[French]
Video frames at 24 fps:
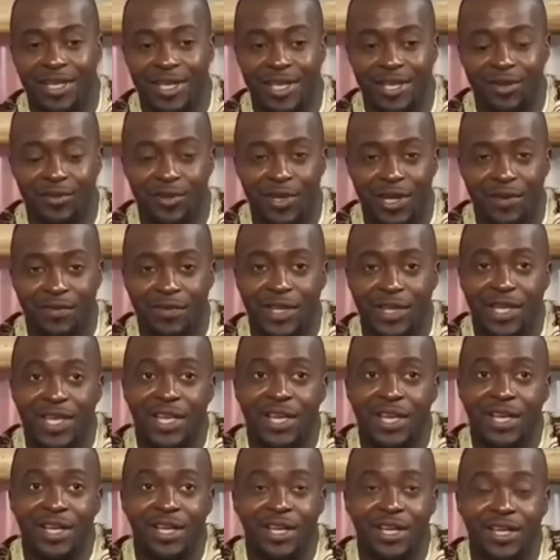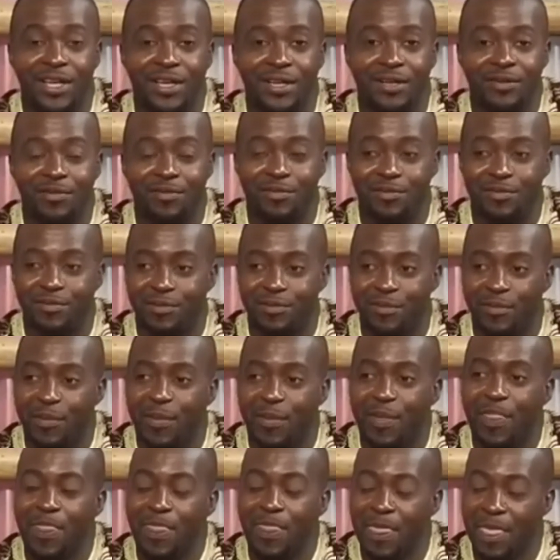Et on avait. Euh, en, plein,
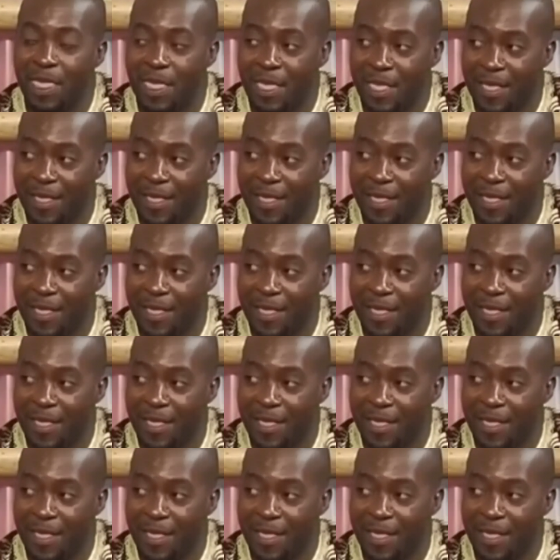en pleine